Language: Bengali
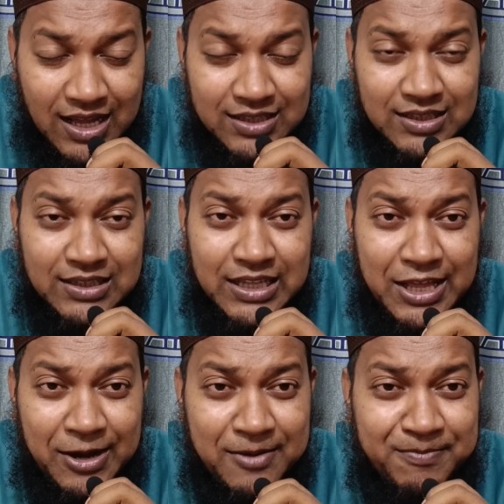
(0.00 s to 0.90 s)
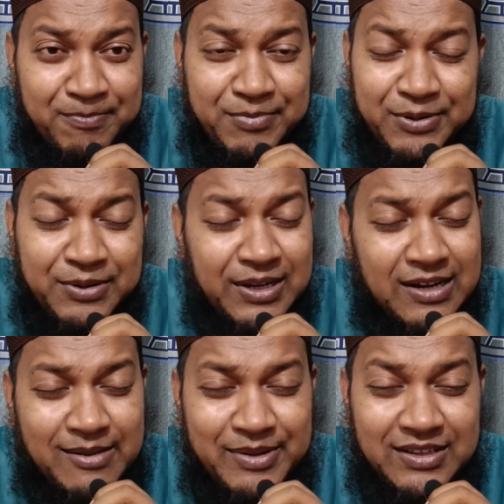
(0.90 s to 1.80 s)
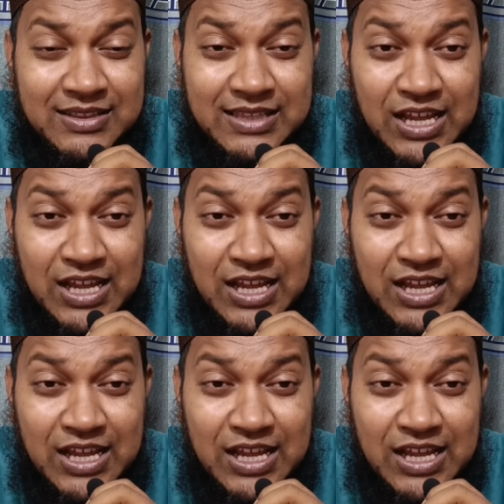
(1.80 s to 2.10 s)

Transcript: আল্লাহ রাব্বুল আলমিন